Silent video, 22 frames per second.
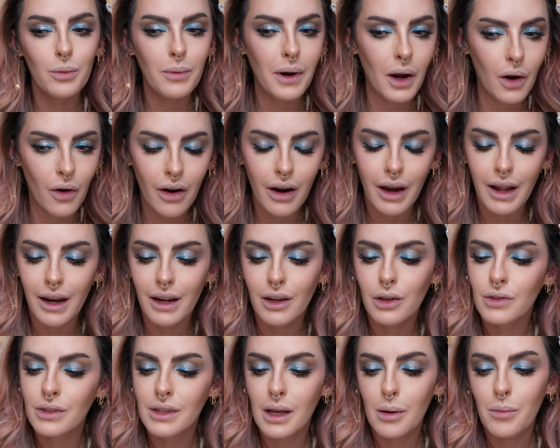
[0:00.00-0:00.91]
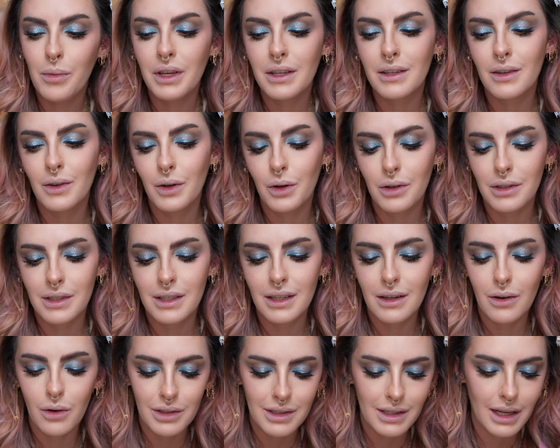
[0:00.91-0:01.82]
uma hora que eu não sabia se eu ia conseguir
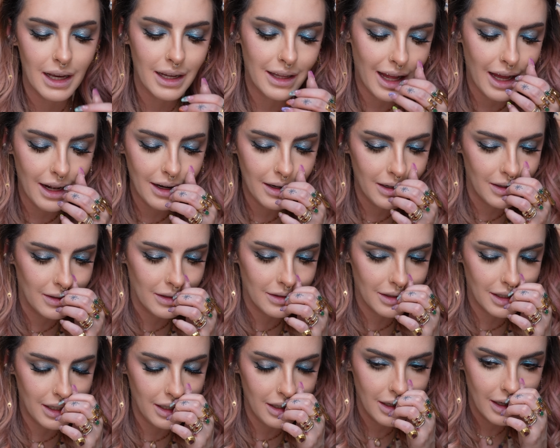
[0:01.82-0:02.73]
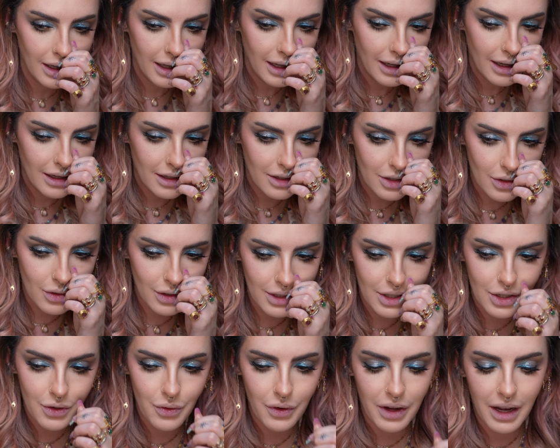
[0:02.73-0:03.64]
consertar não, que as
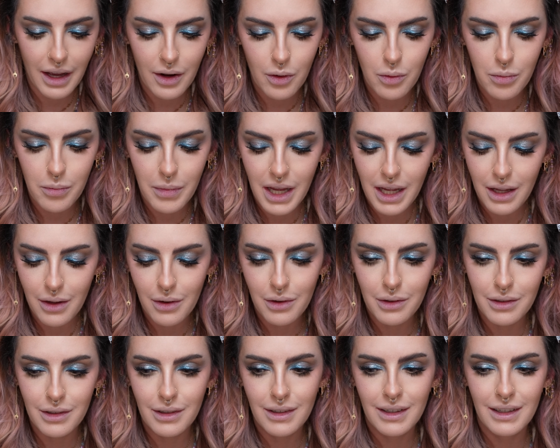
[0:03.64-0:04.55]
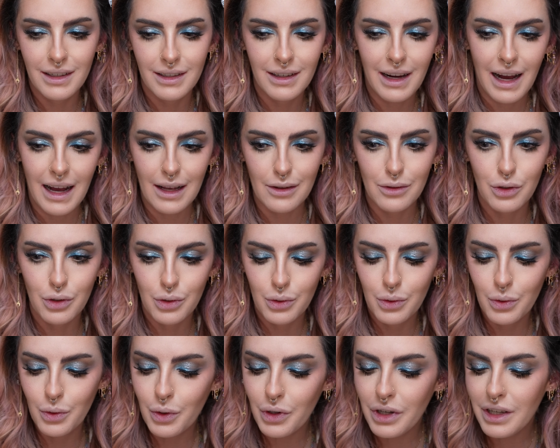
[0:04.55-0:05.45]
coisas ficaram meio
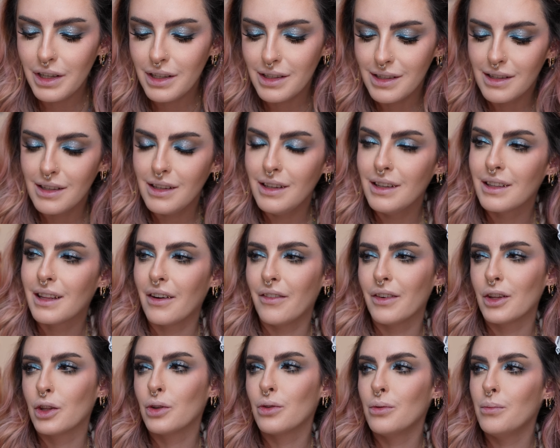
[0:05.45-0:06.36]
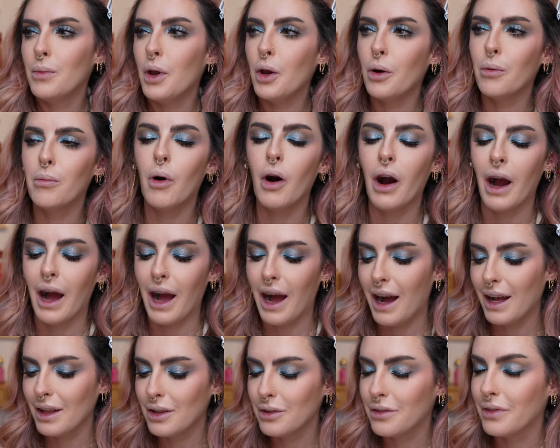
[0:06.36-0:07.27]
azuis e tava tudo meio
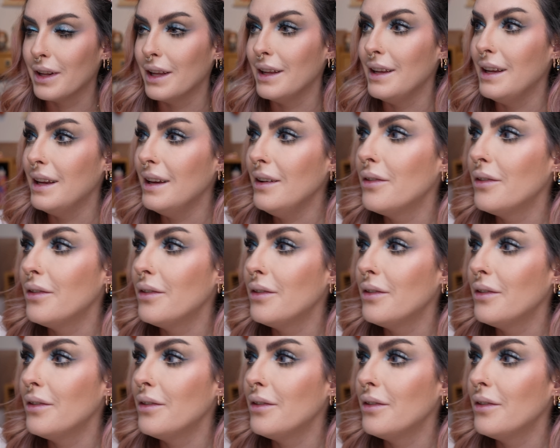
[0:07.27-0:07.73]
borrado. Eu falei, ih,